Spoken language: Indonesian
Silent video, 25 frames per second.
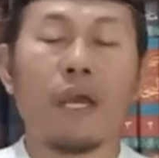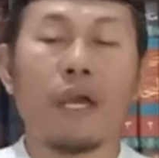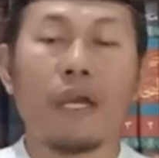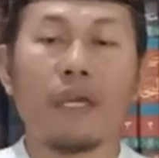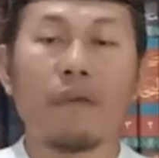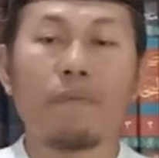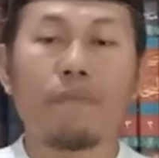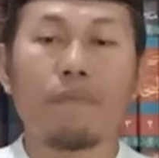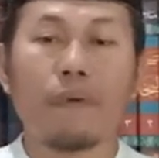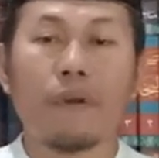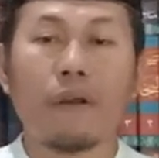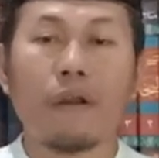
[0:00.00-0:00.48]

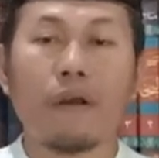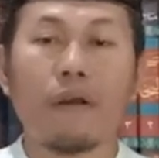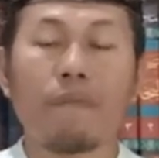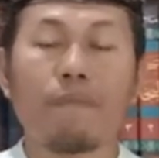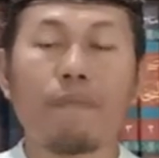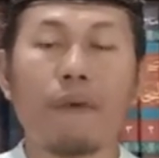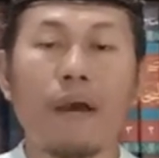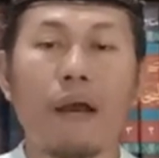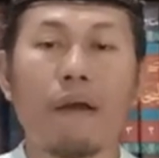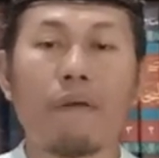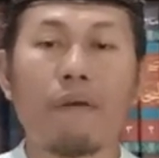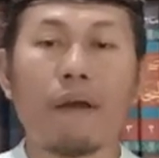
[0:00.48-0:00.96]

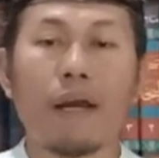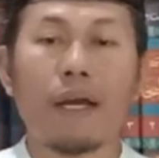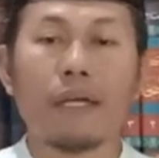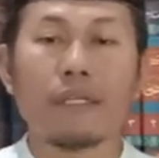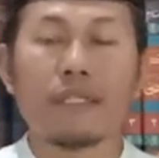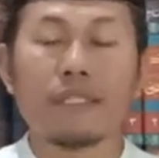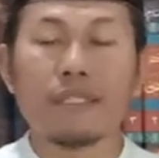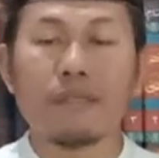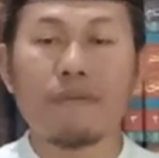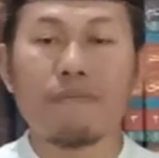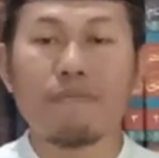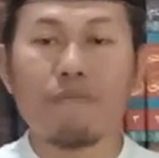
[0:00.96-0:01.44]
Ibrah
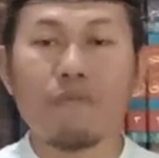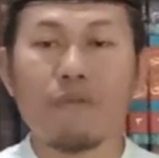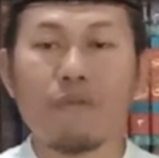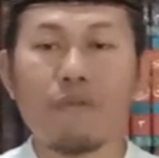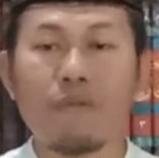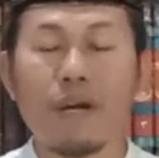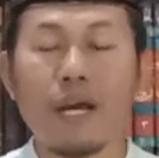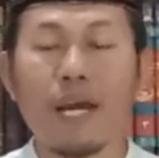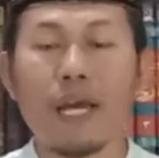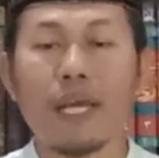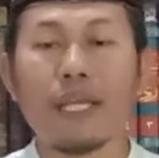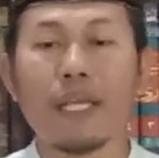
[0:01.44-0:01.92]
bahwa
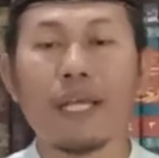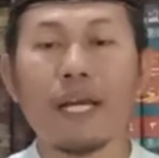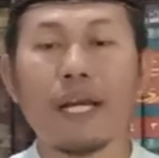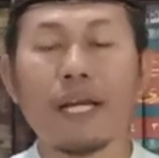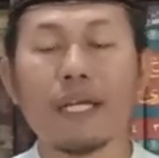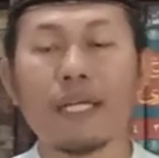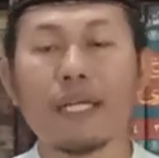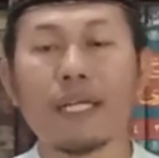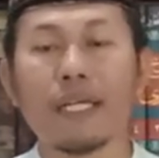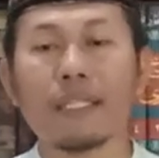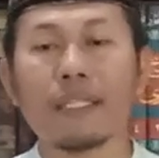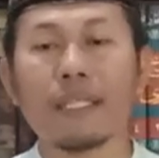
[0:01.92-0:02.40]
semua
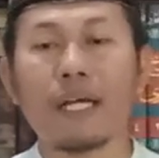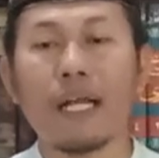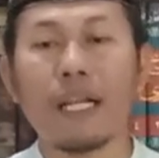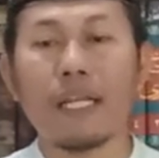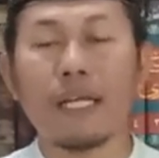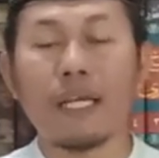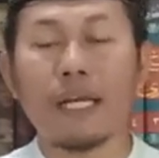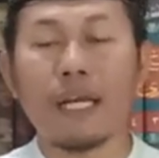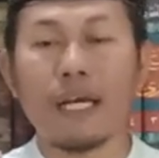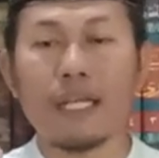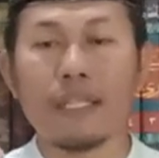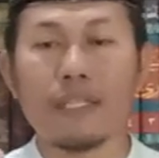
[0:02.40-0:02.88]
yang kita
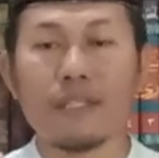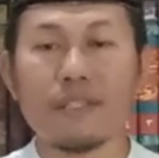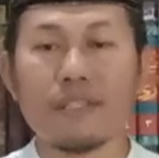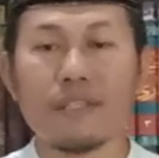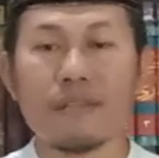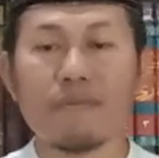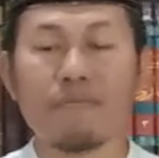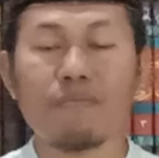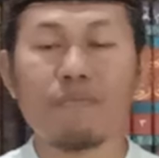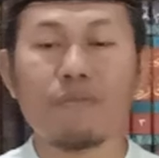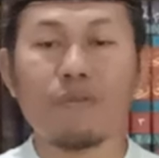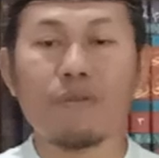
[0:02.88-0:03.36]
lihat,
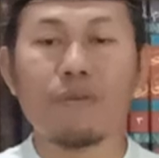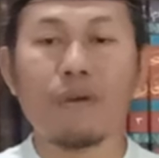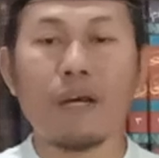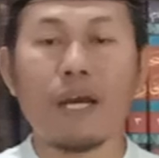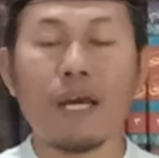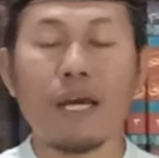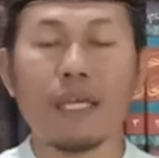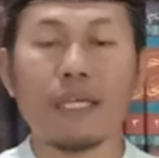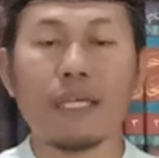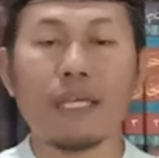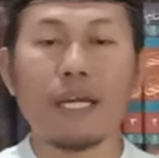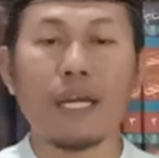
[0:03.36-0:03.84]

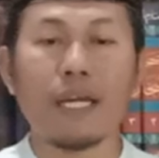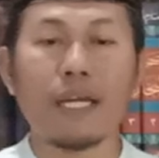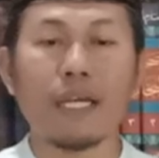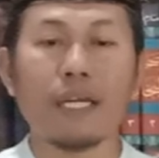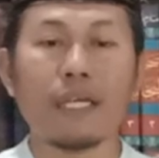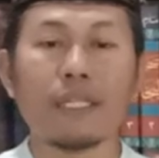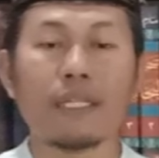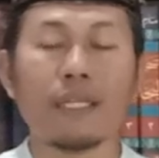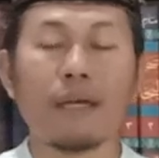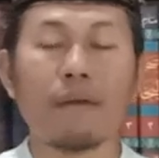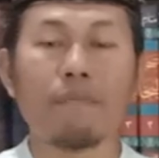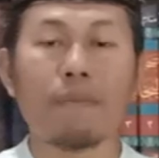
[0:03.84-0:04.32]
semua yang
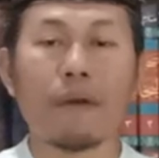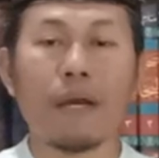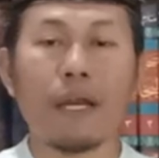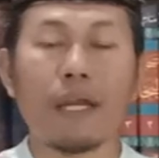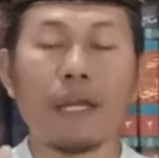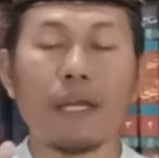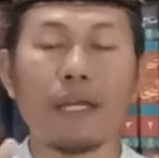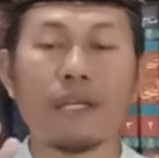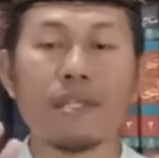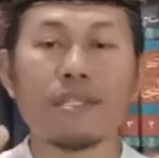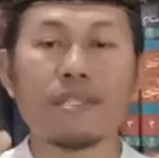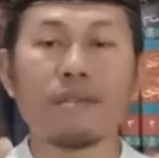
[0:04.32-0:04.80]
kita
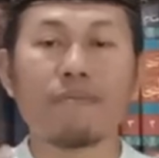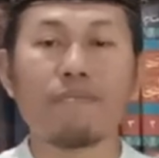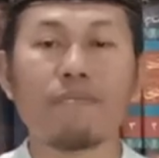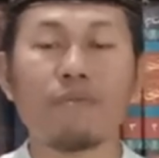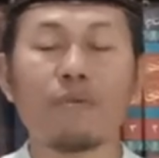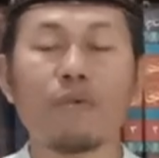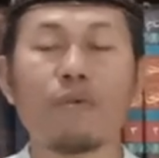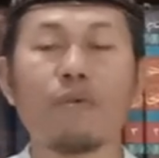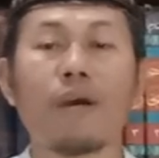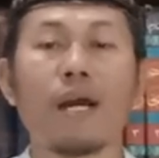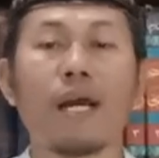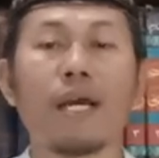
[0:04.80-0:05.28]
pakai,
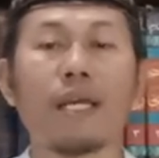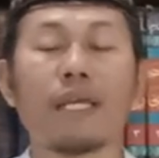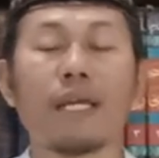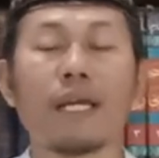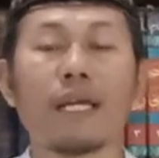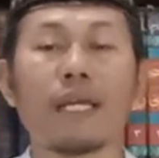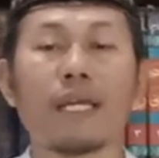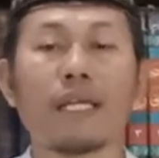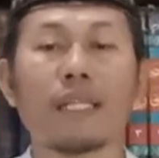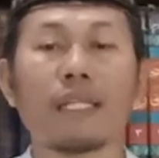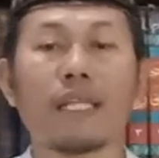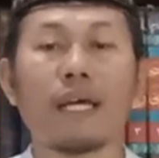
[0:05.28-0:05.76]
semua
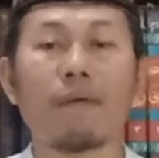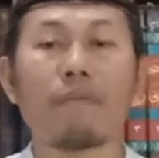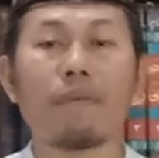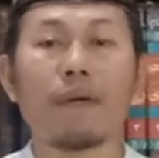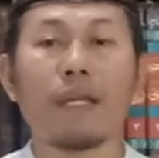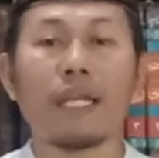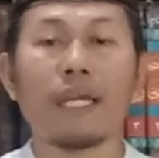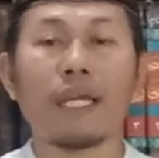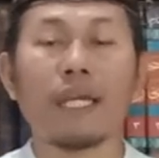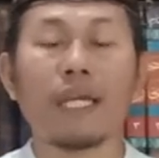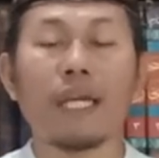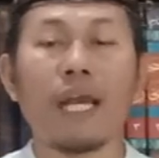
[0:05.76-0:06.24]
yang kita
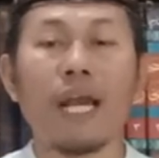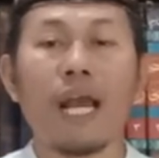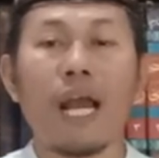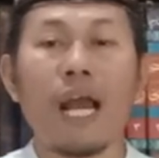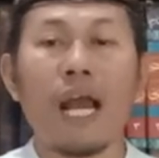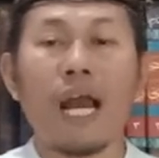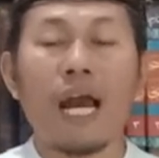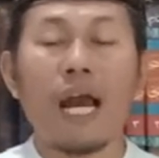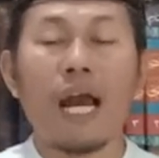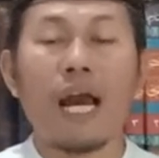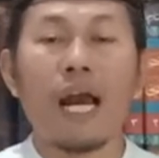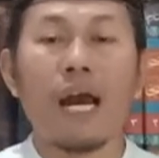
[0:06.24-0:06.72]
miliki
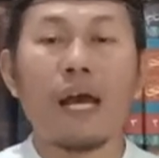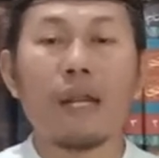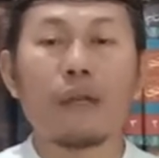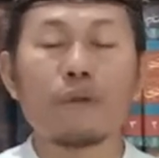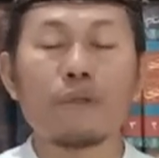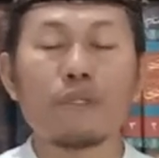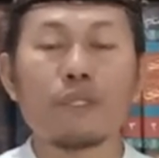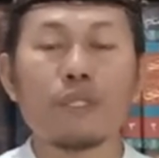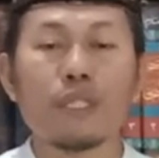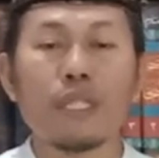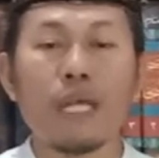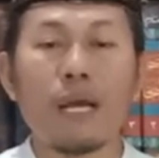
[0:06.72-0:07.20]

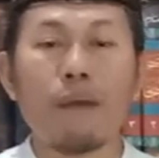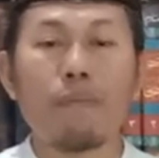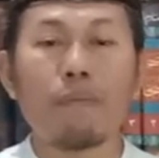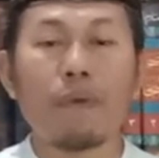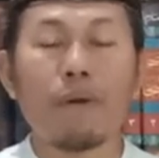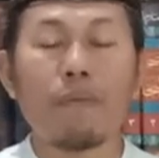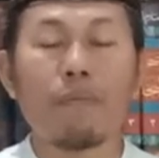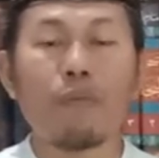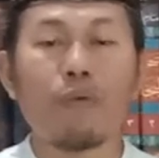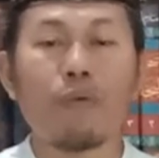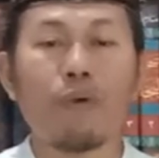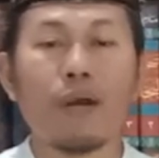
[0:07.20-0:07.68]
haruslah
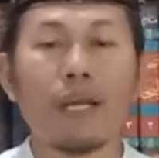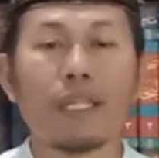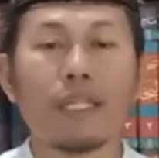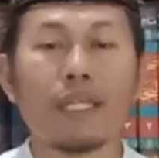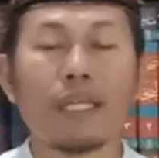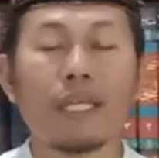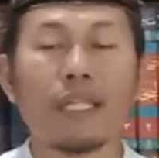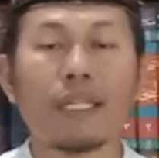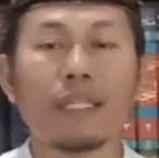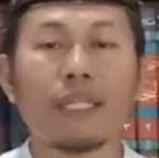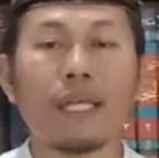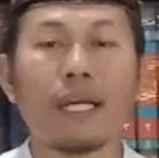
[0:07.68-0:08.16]

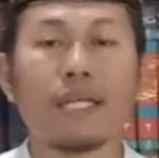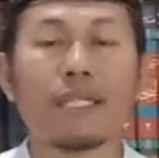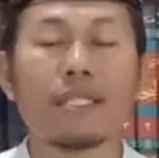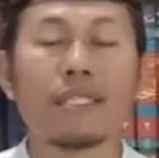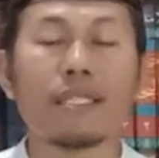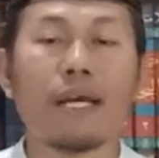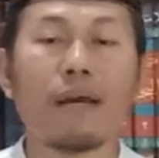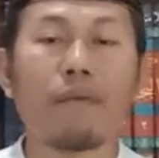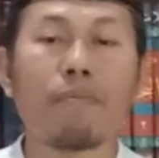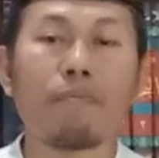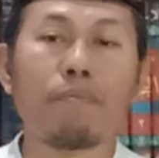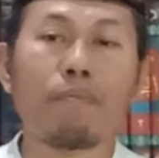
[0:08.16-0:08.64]
membuat kita
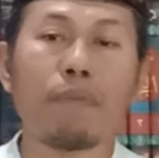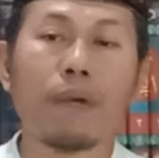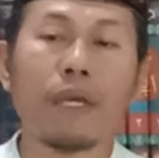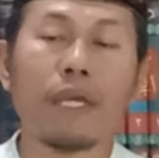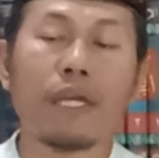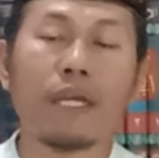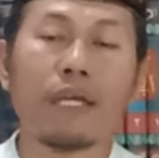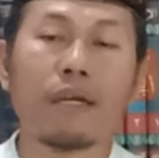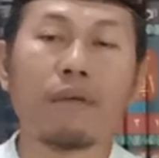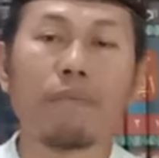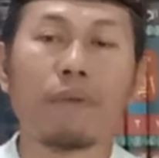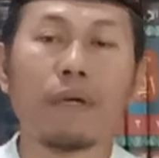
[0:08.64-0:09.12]

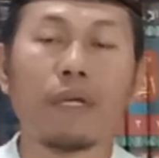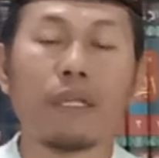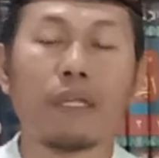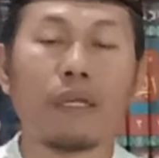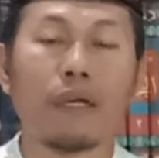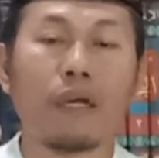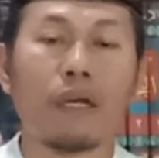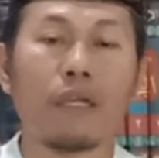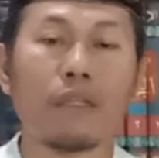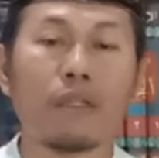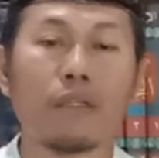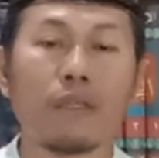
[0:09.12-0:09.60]
sampai
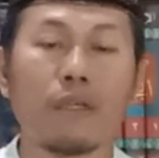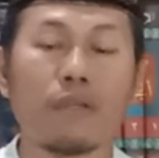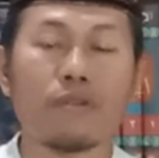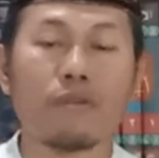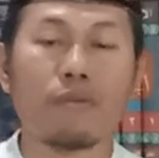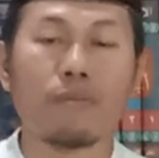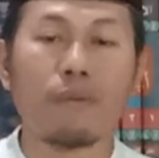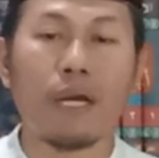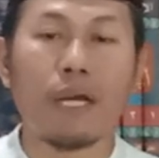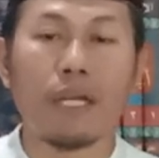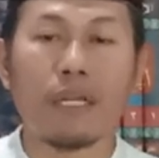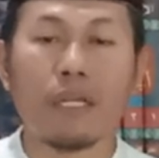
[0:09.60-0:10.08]
kepada Allah
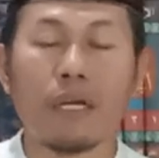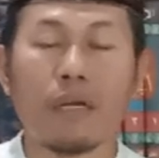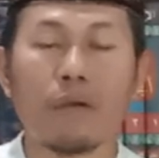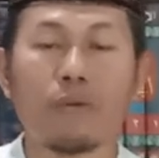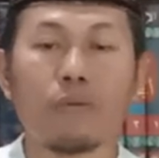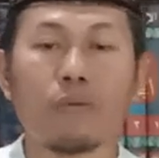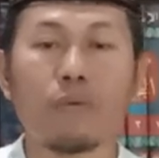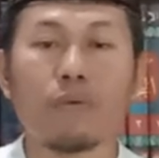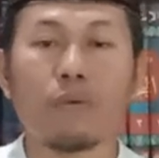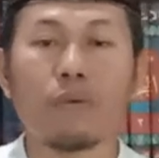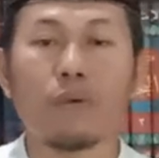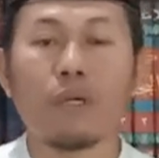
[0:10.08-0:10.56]

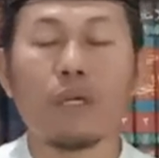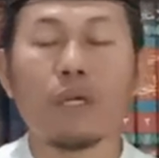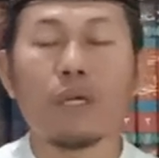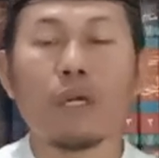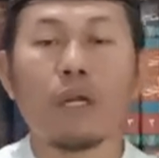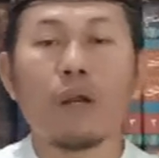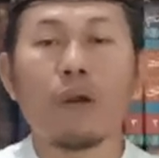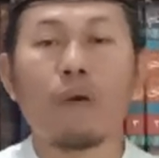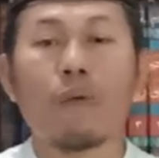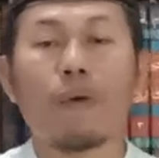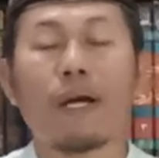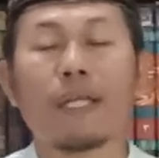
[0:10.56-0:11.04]
Subhanahu
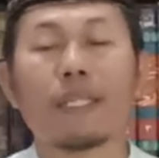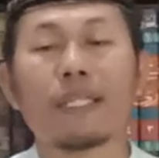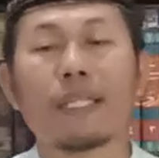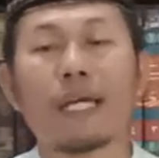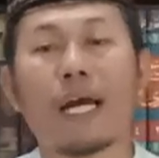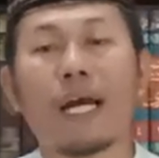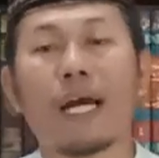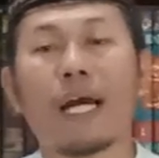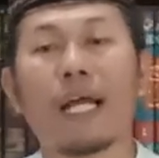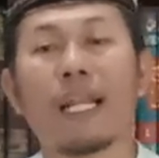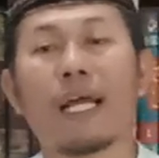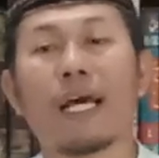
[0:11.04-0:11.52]
wa
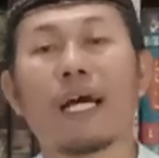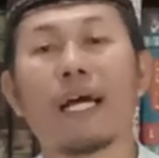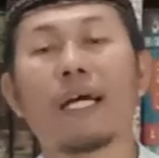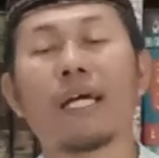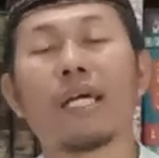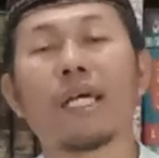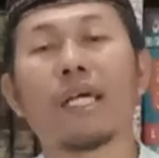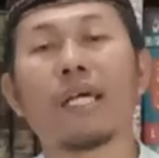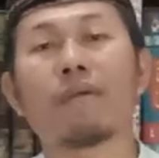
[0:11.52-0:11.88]
taala.